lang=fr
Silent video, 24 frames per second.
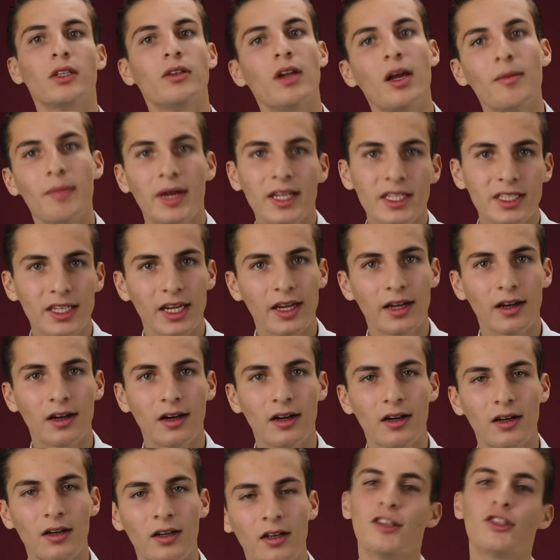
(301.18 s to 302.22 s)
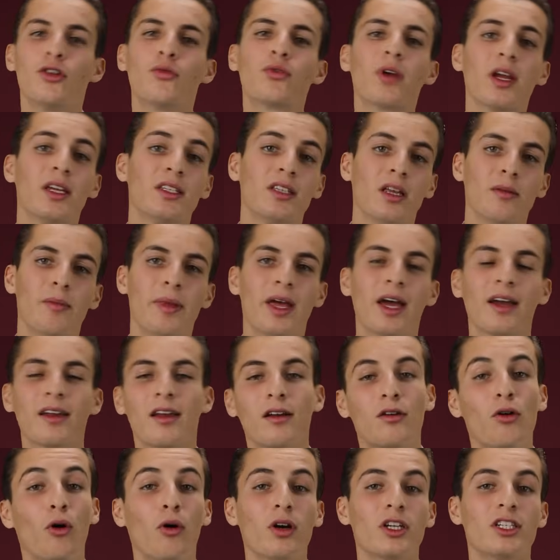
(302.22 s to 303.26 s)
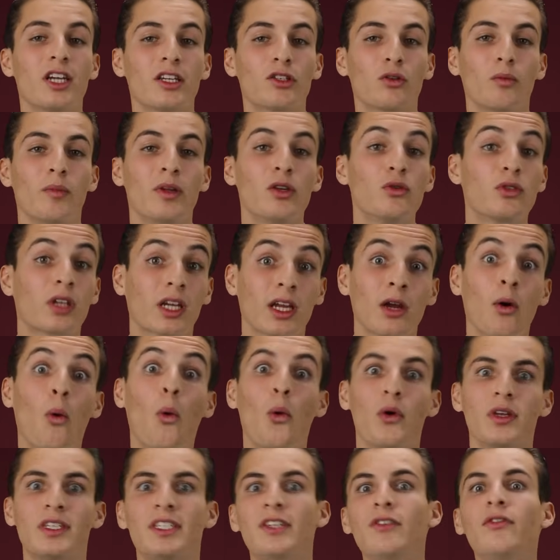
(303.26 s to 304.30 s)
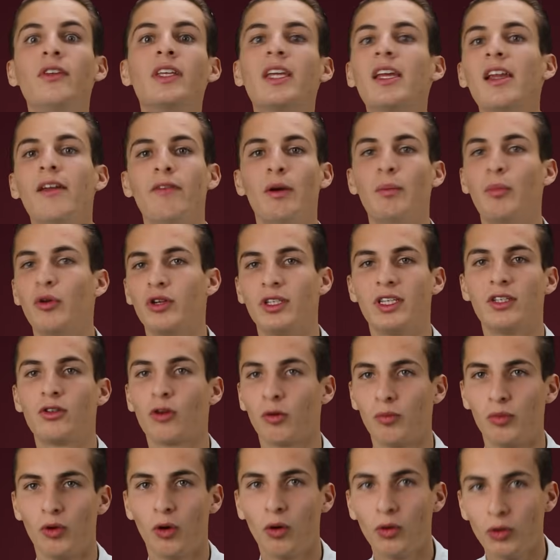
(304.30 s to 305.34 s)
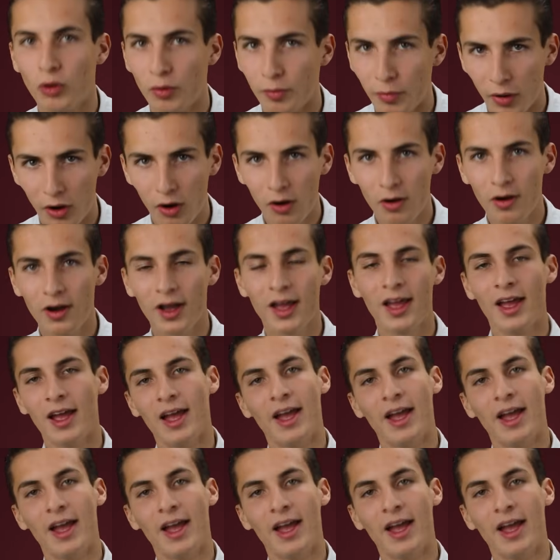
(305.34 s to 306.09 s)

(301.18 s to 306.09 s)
de la matière. Sauf qu'Eisenberg corrigea son manuscrit aussi vite qu'il avait posé sur le bureau de Bohr,